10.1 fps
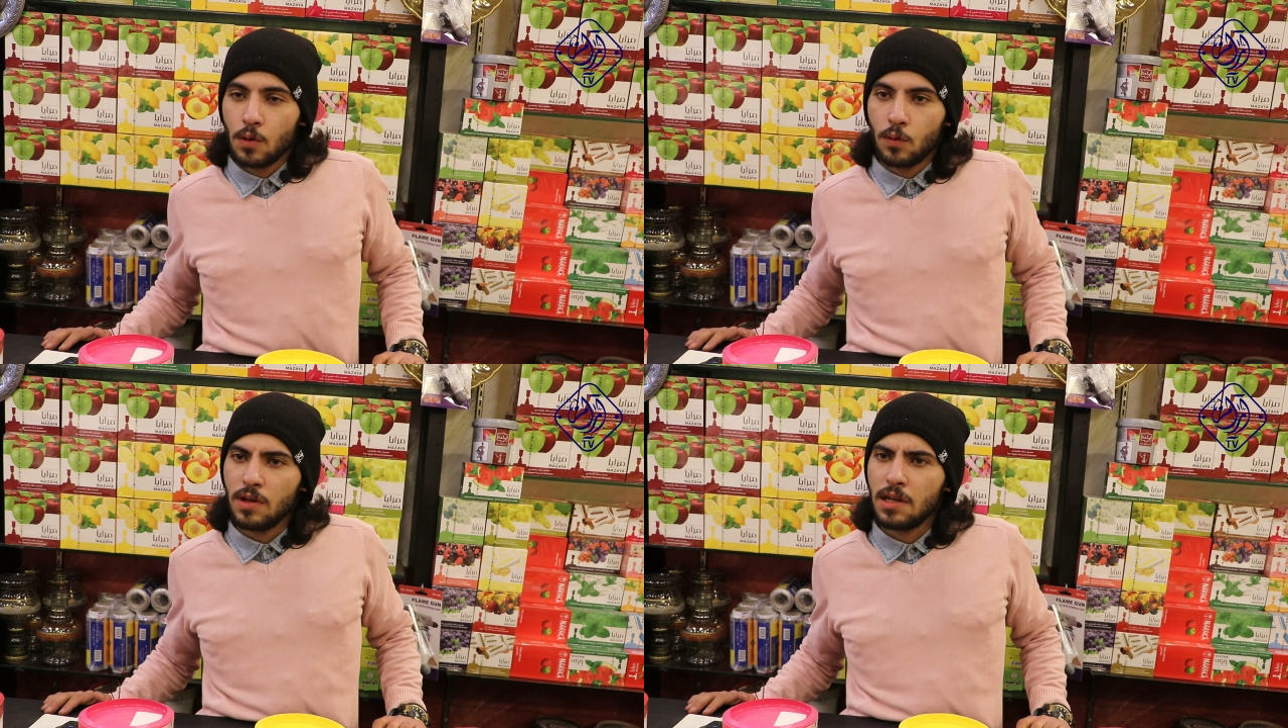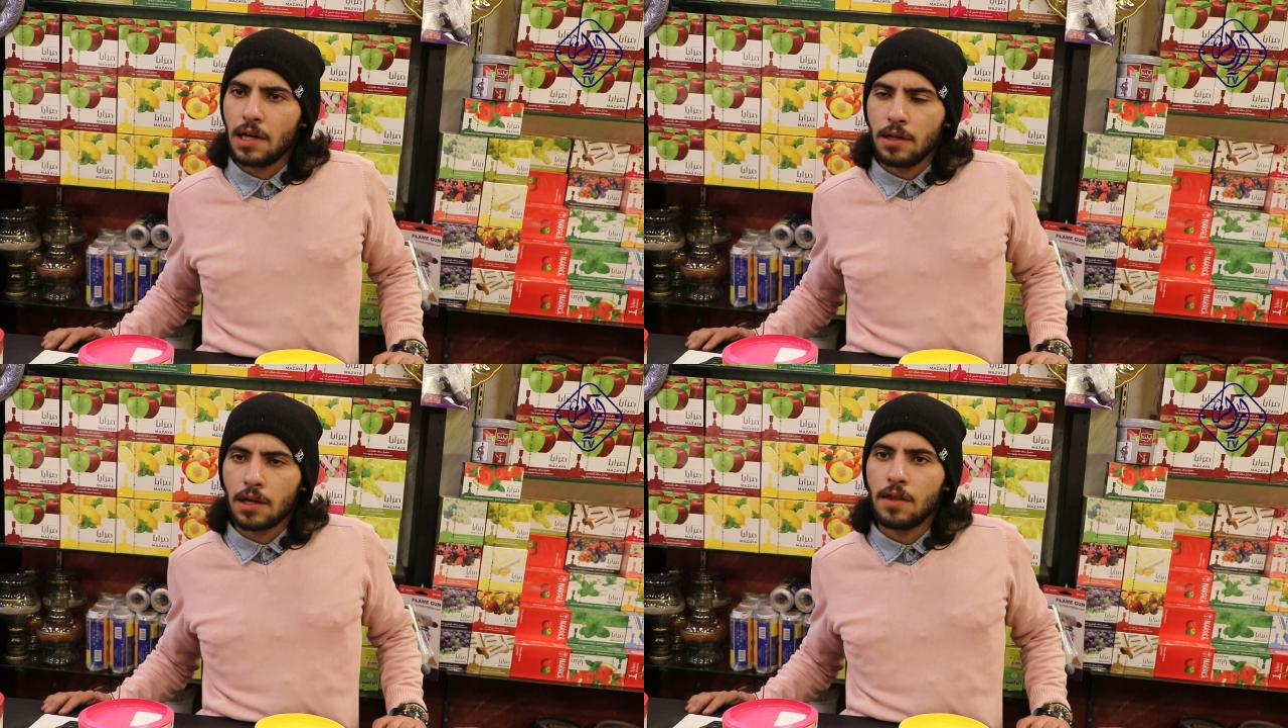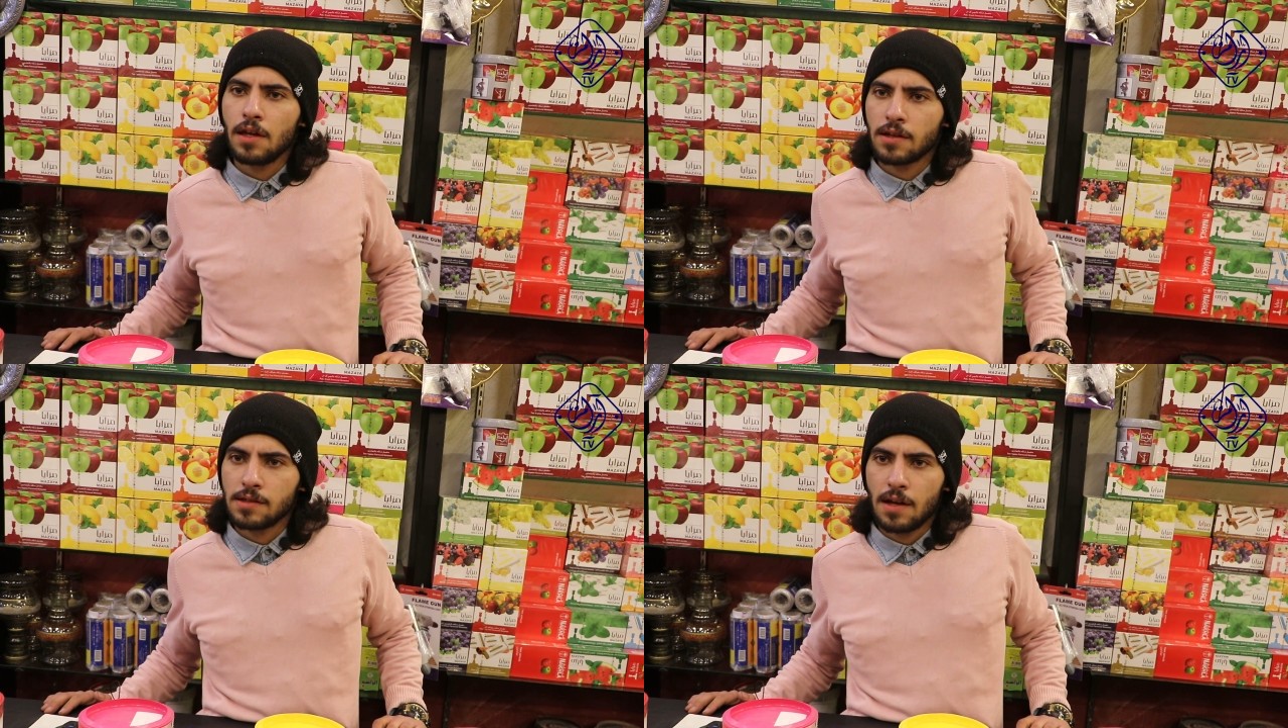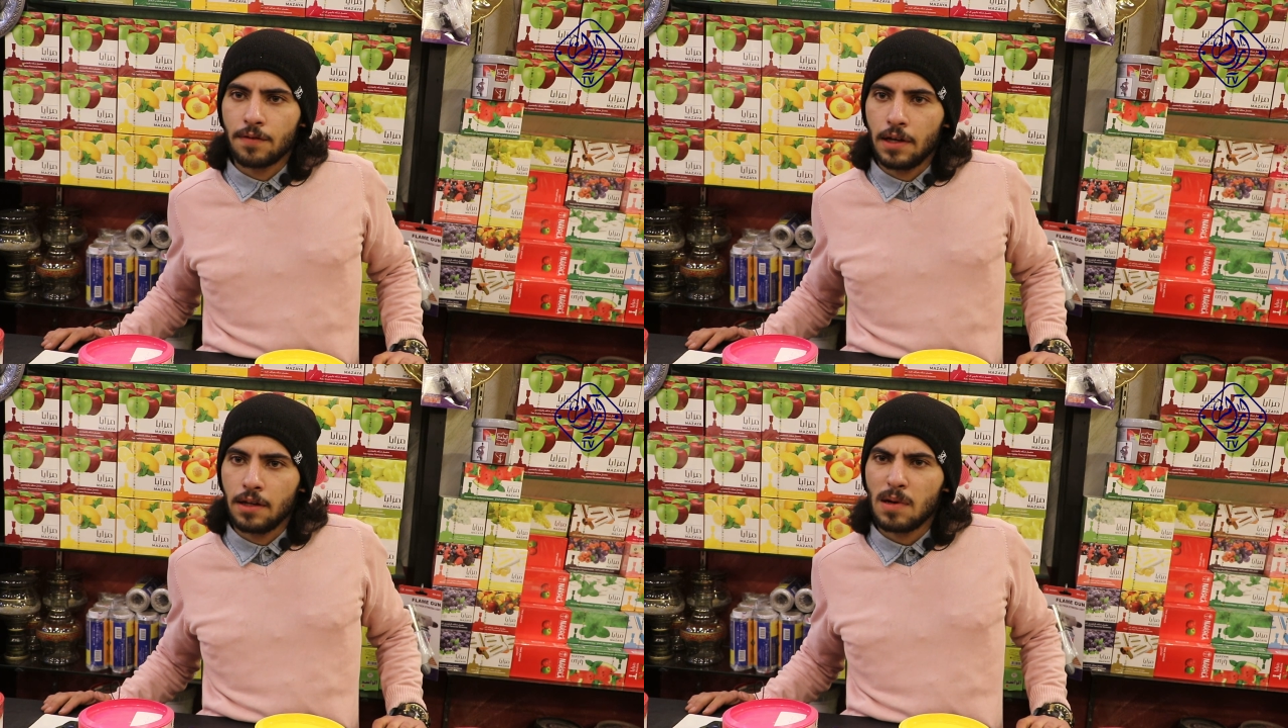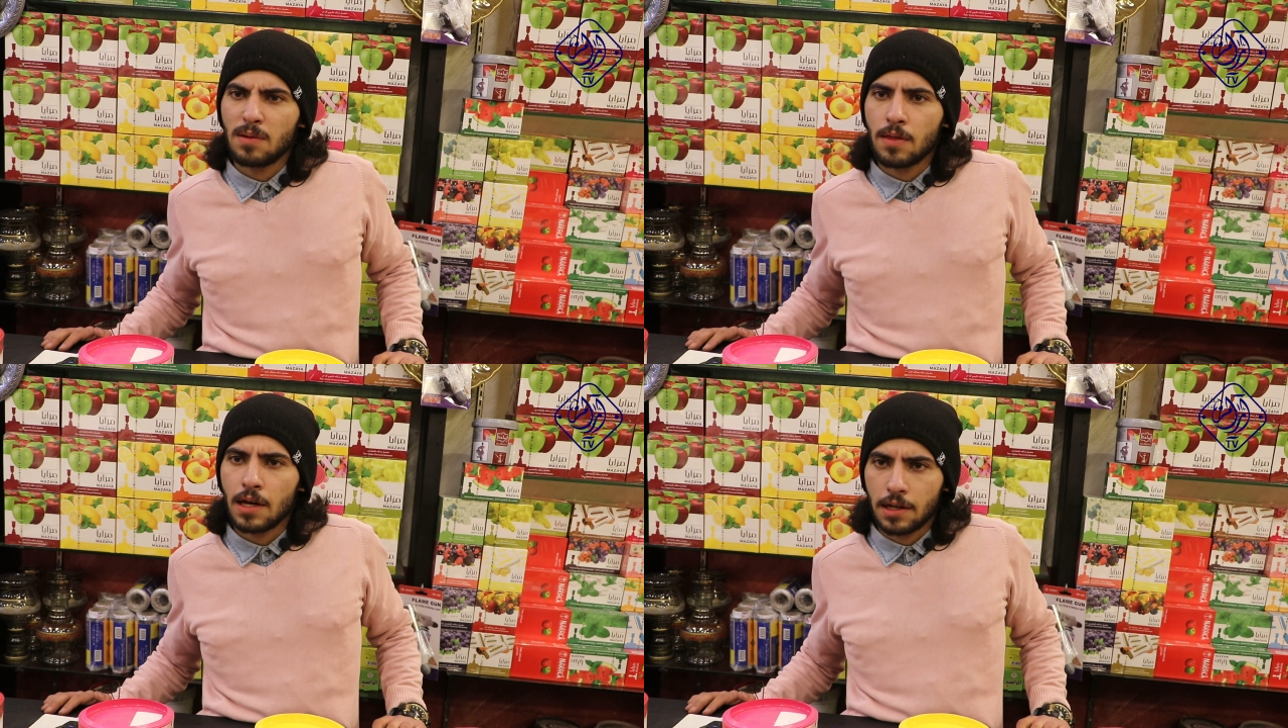في يعني كثير اصناف يعني ما
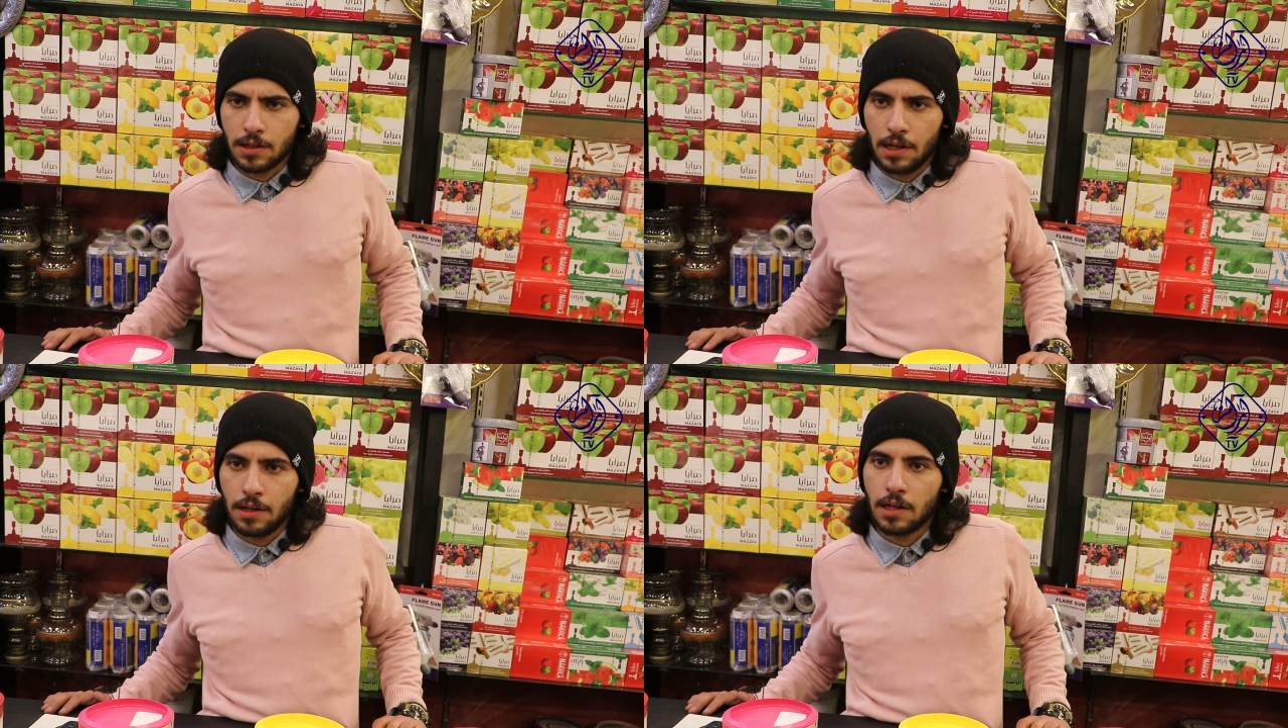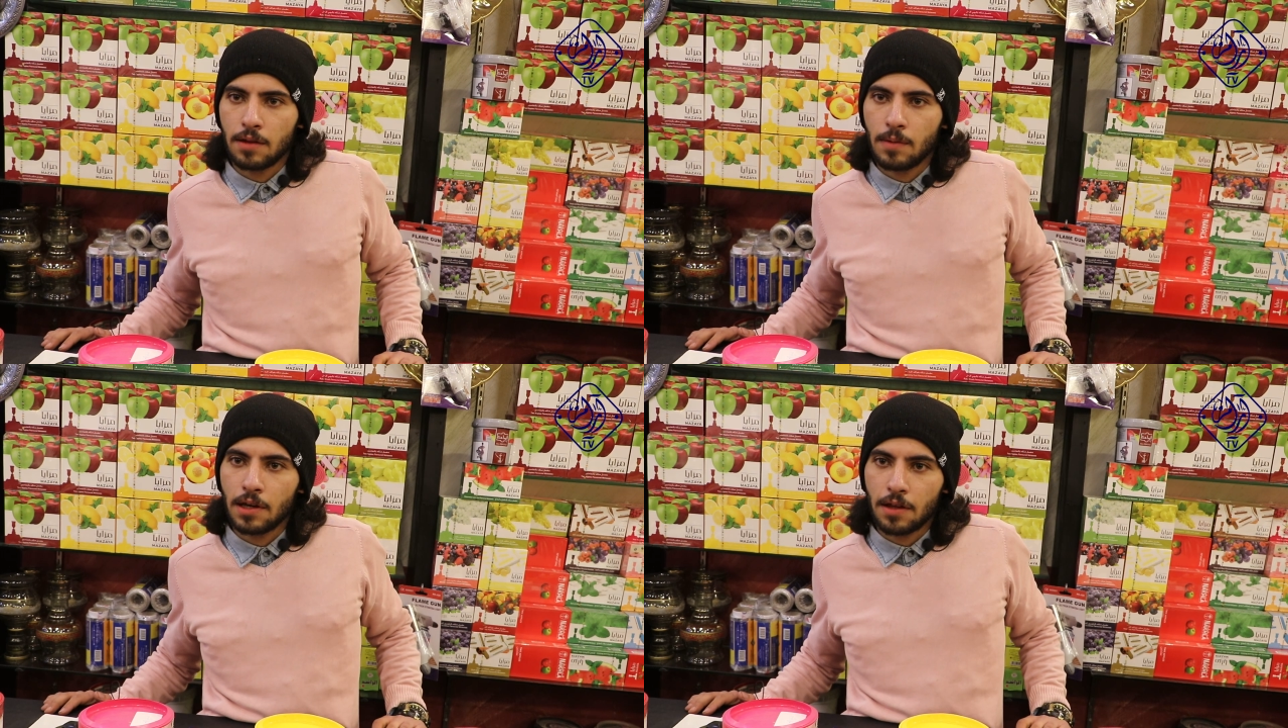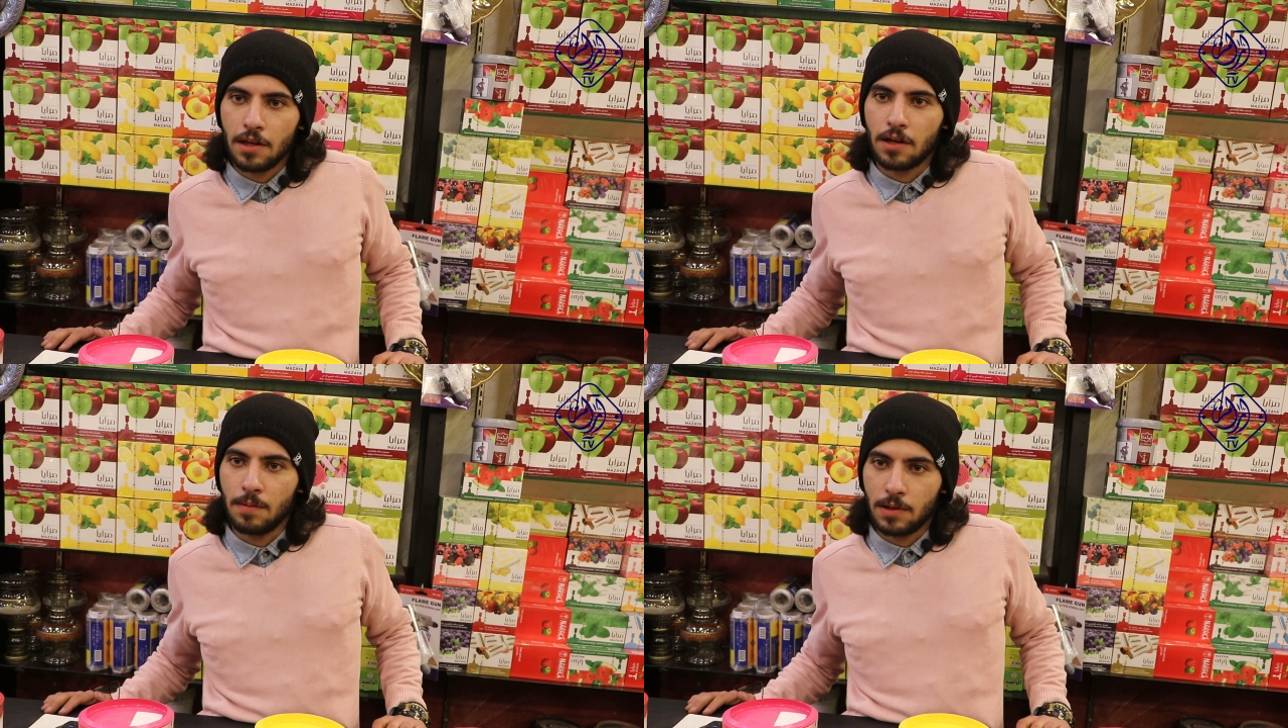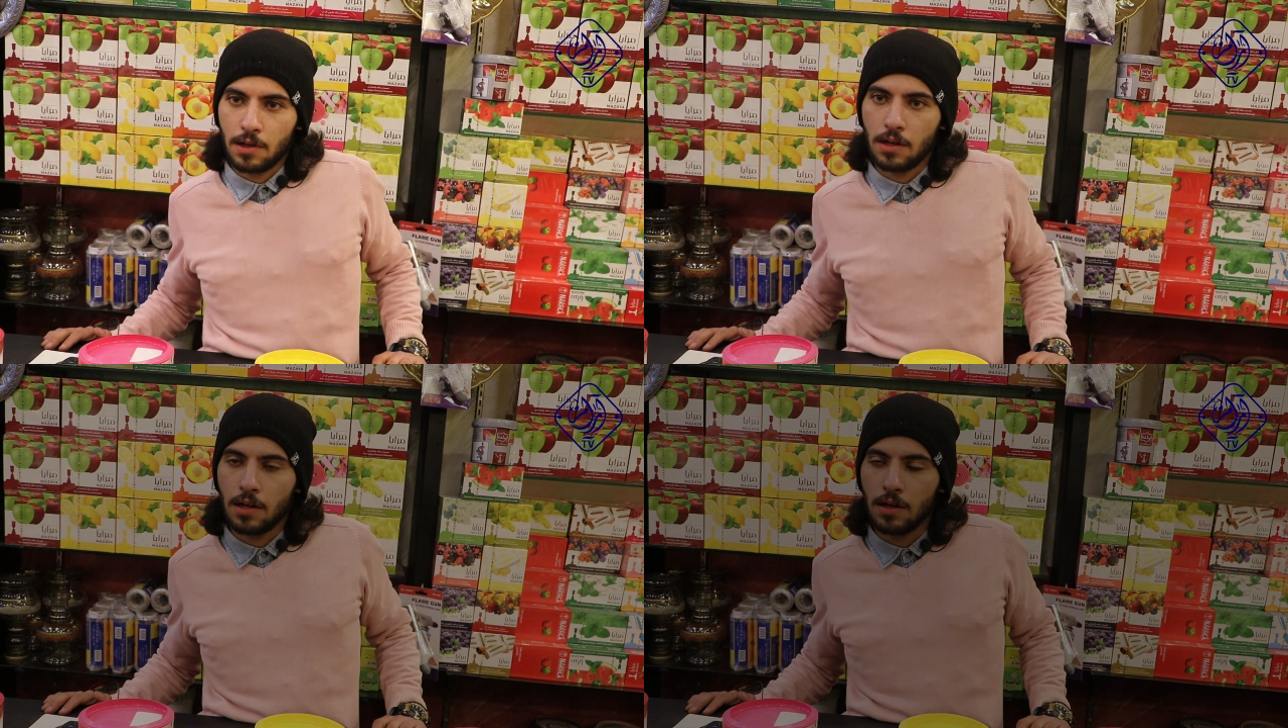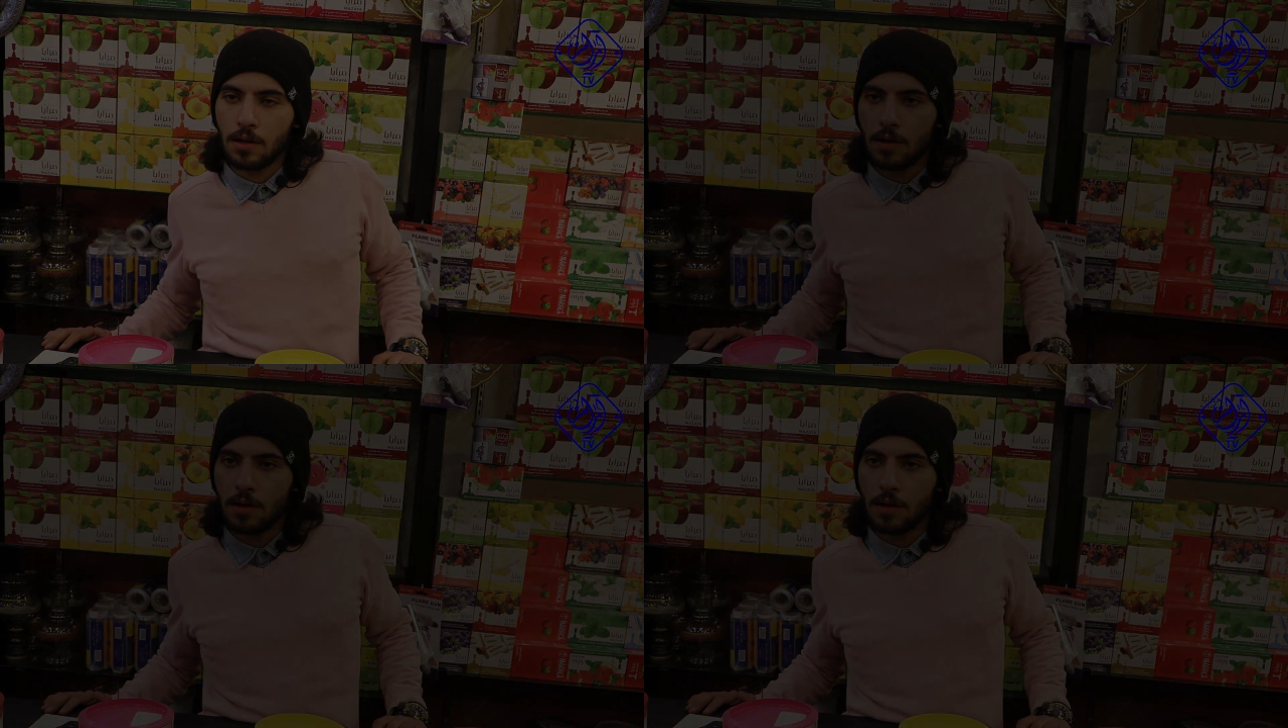تنذكرش يعني قد ما هي كثيره ما شاء الله